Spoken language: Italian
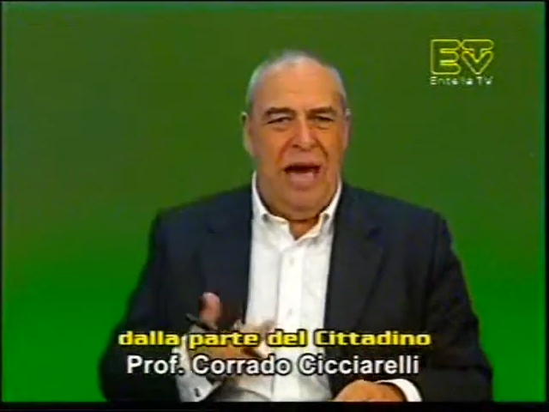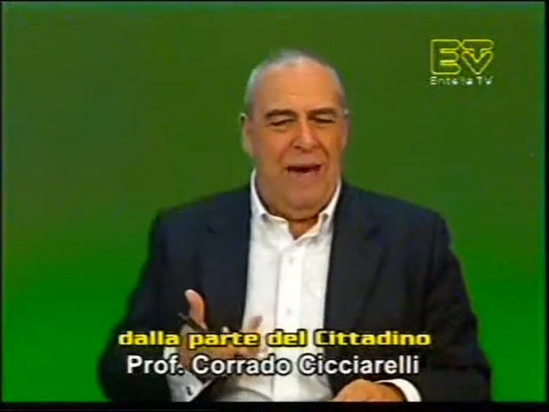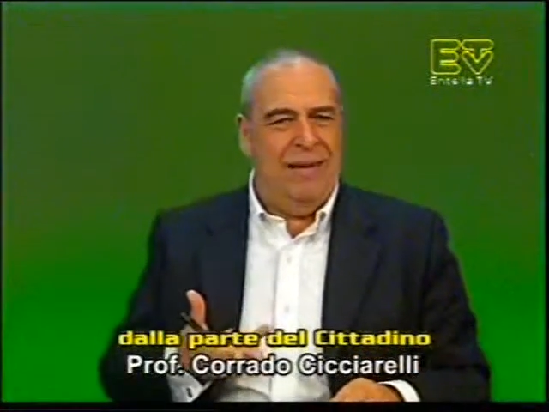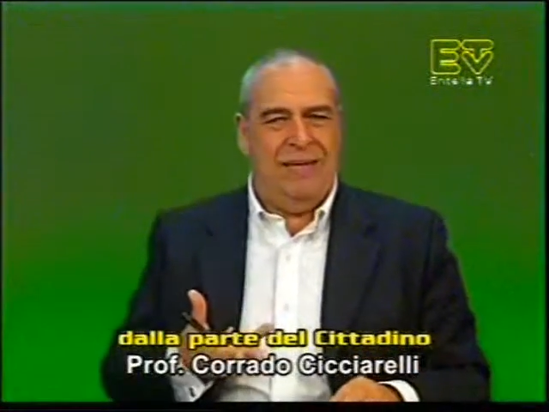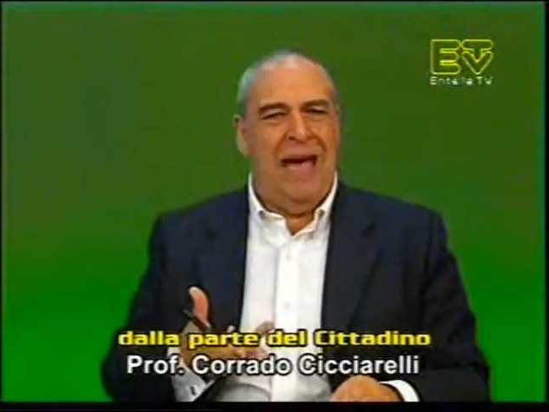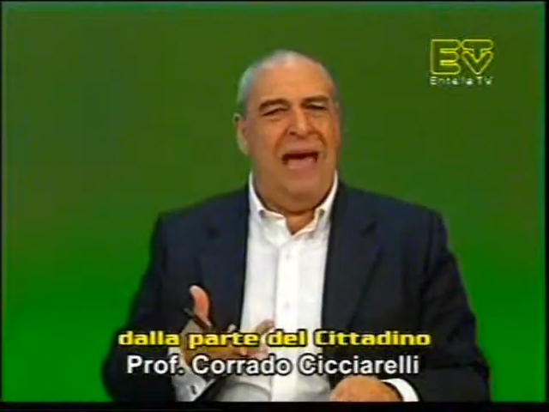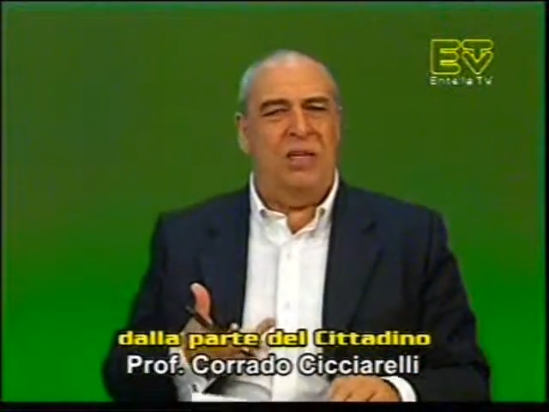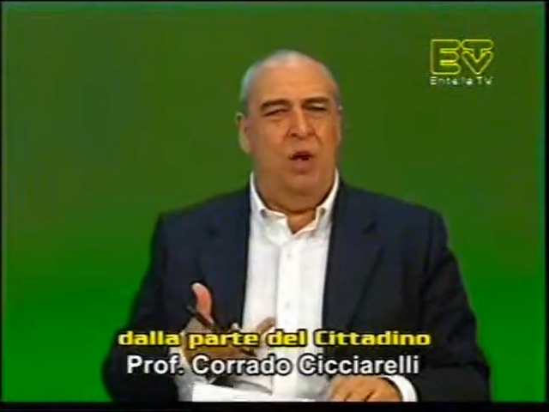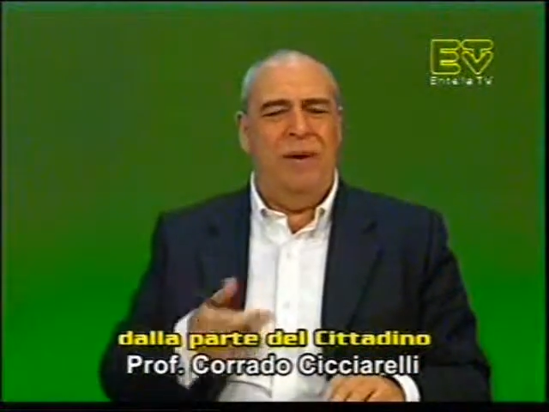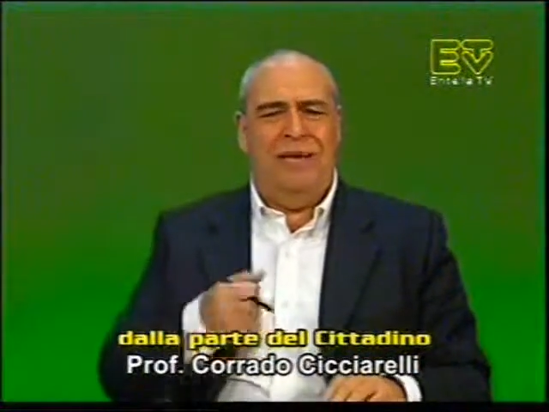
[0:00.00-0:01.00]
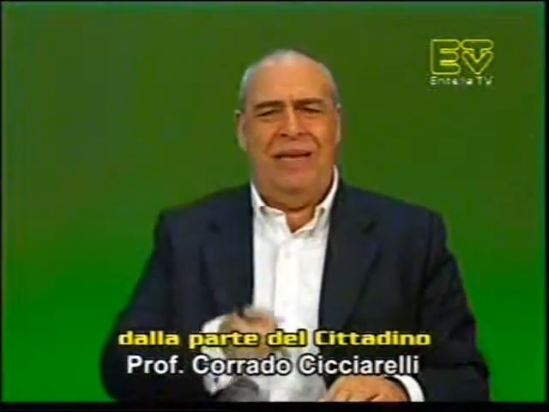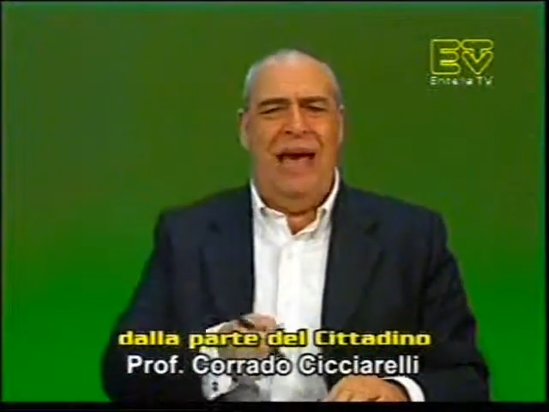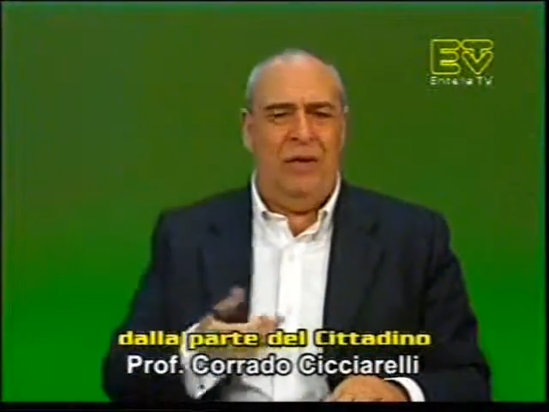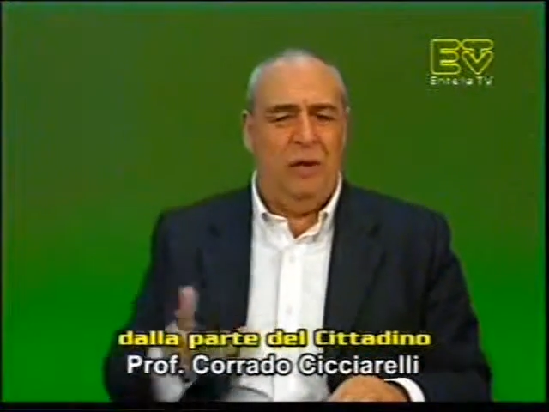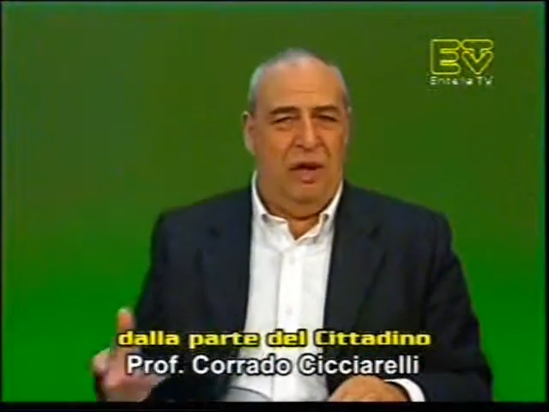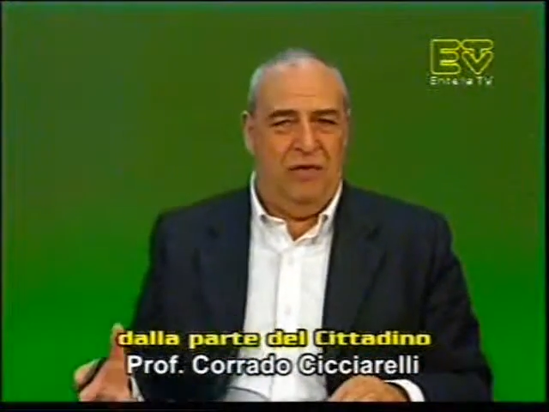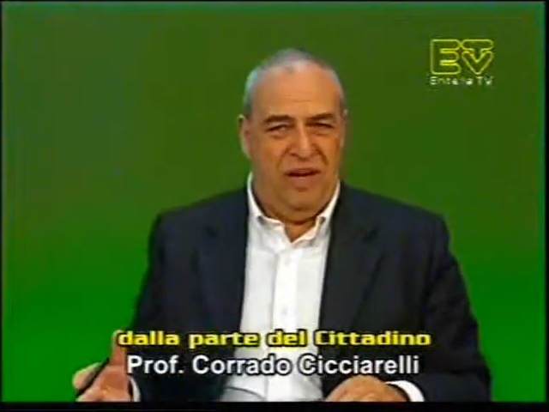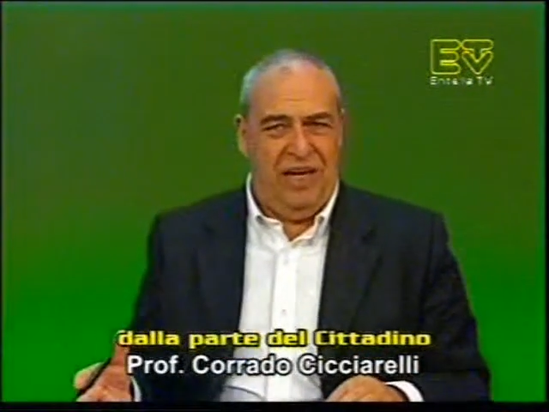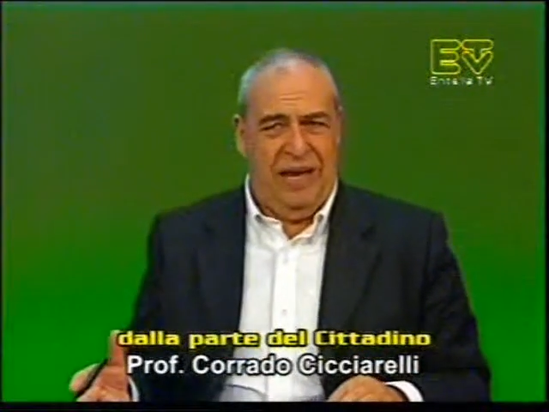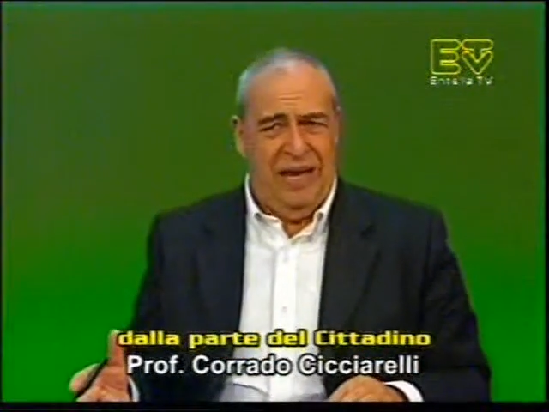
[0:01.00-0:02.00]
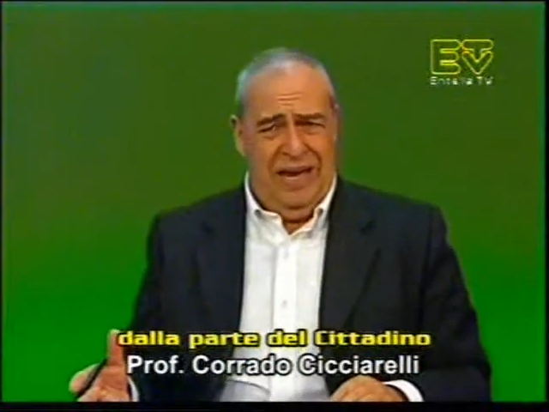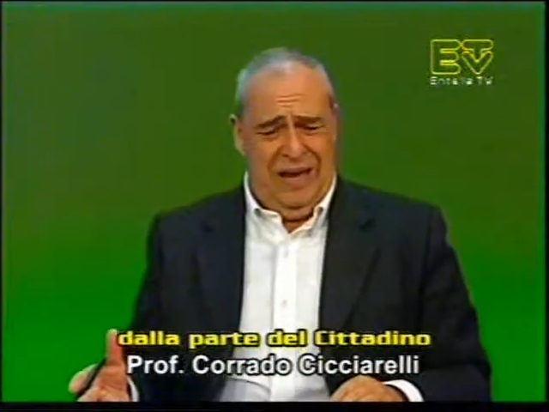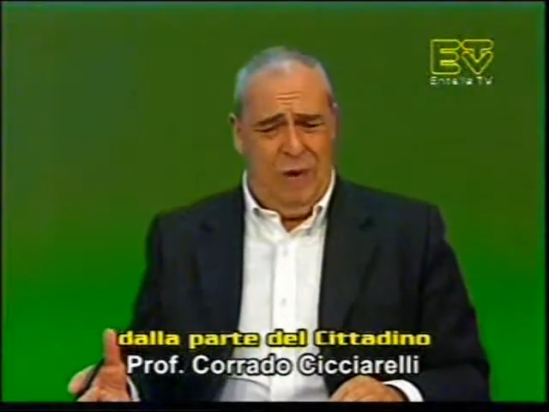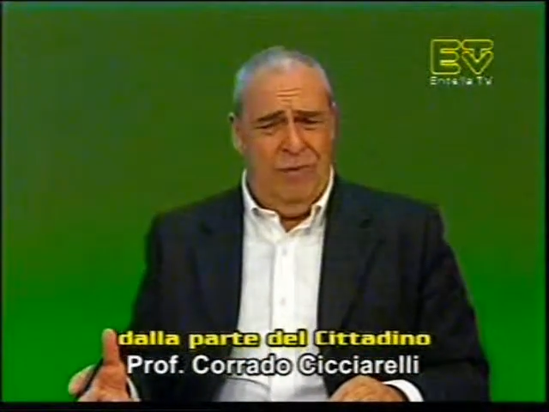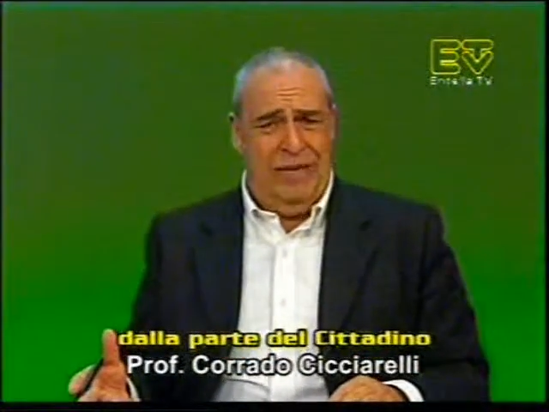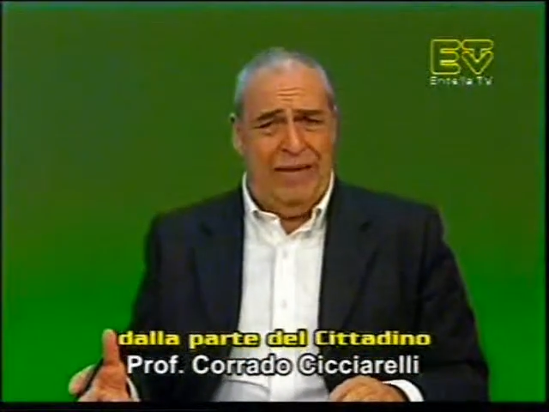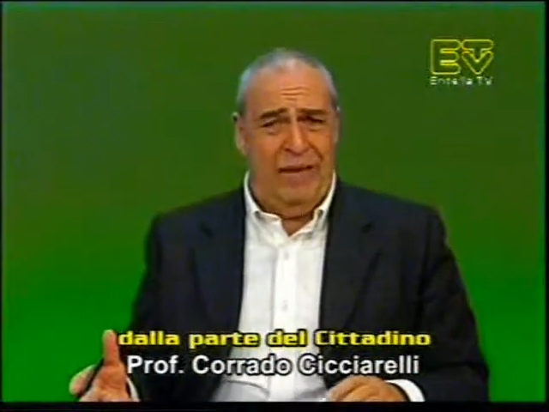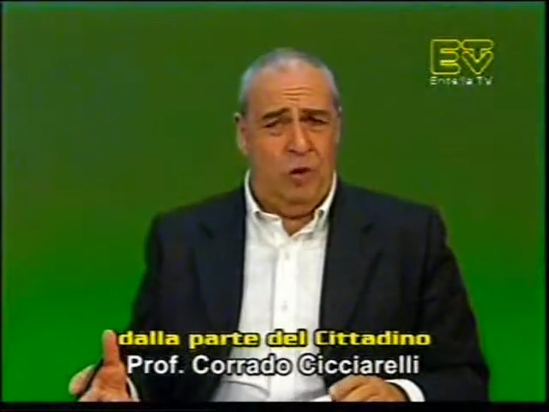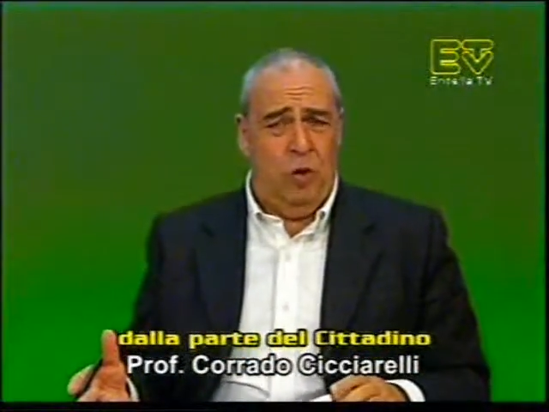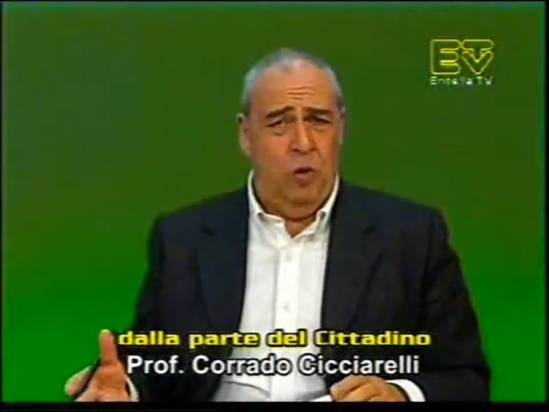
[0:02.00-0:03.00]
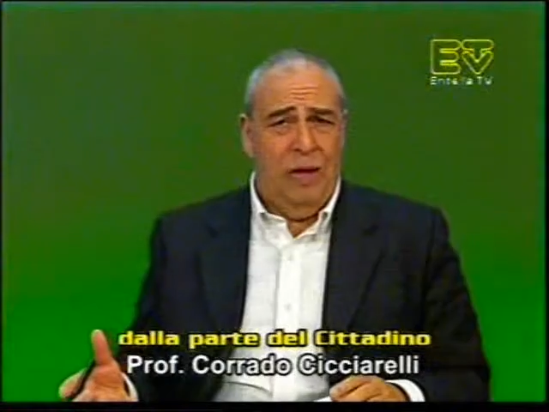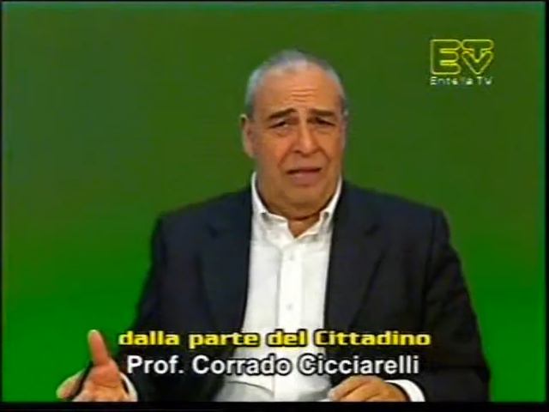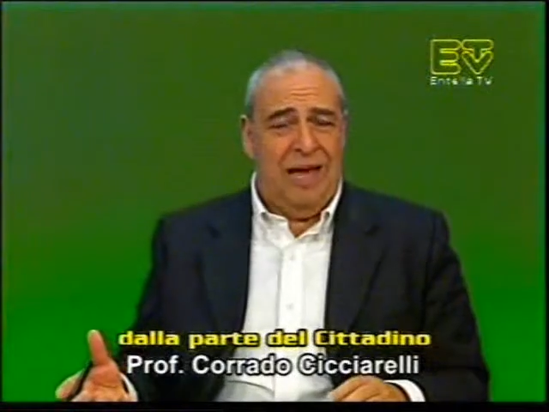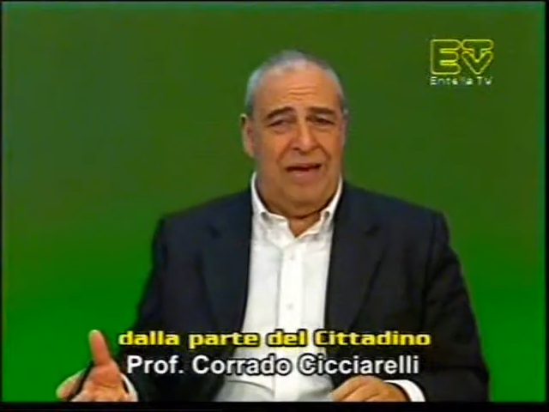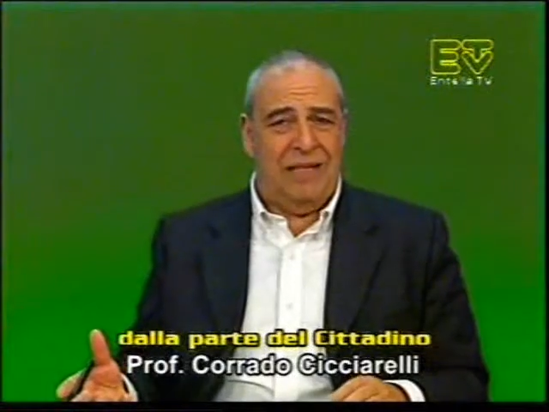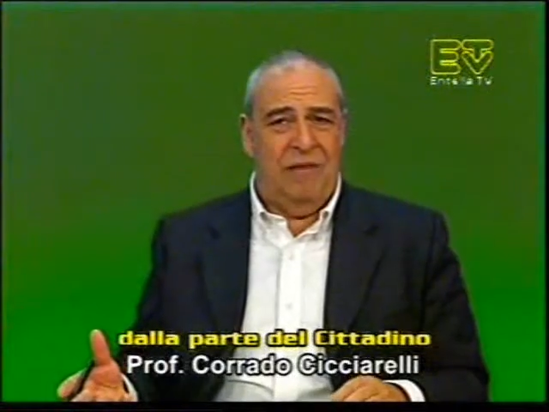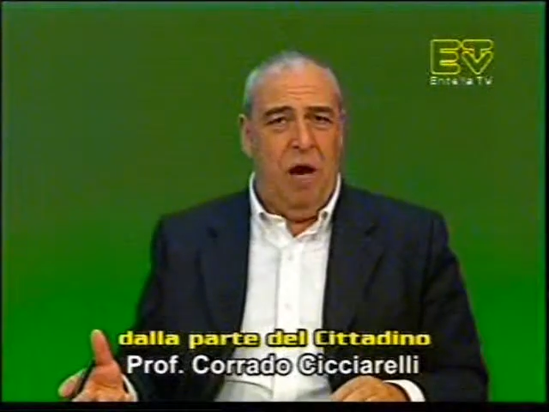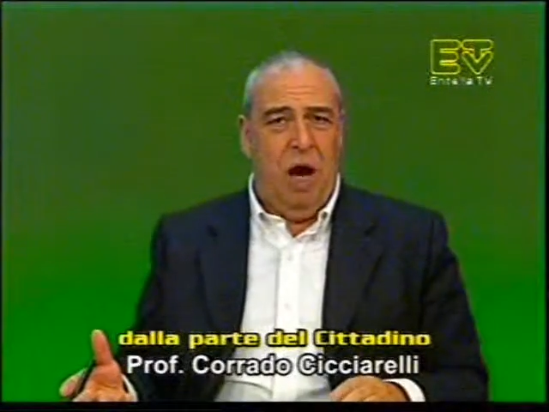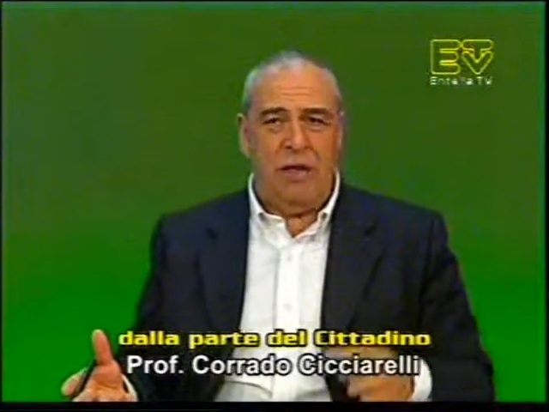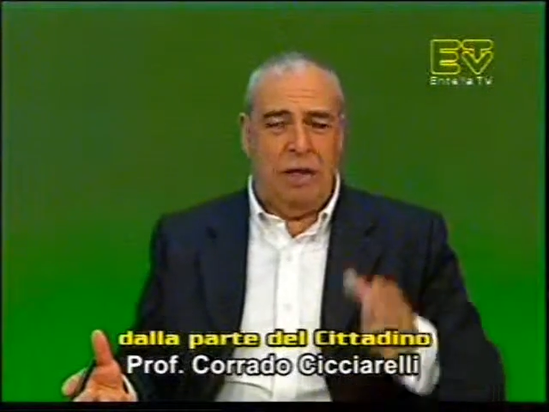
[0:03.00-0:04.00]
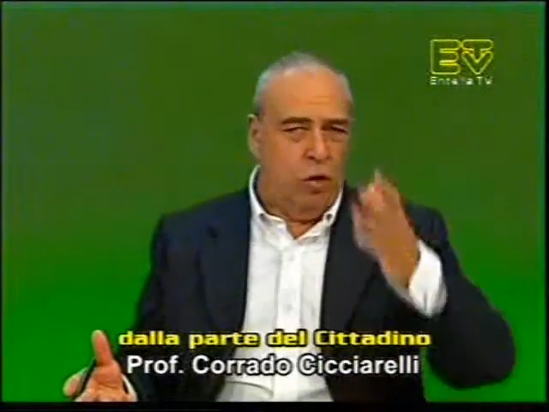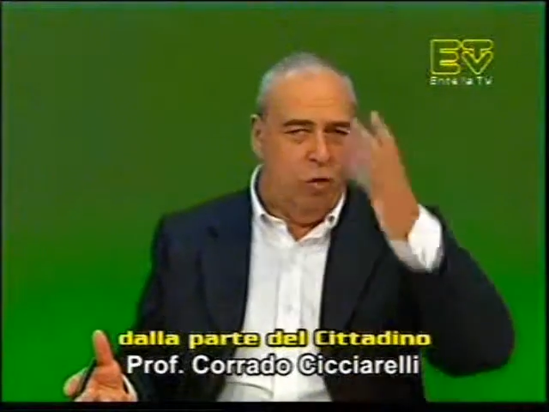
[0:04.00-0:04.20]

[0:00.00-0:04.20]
a metà è già aumentato e alla fine è aumentato una terza volta,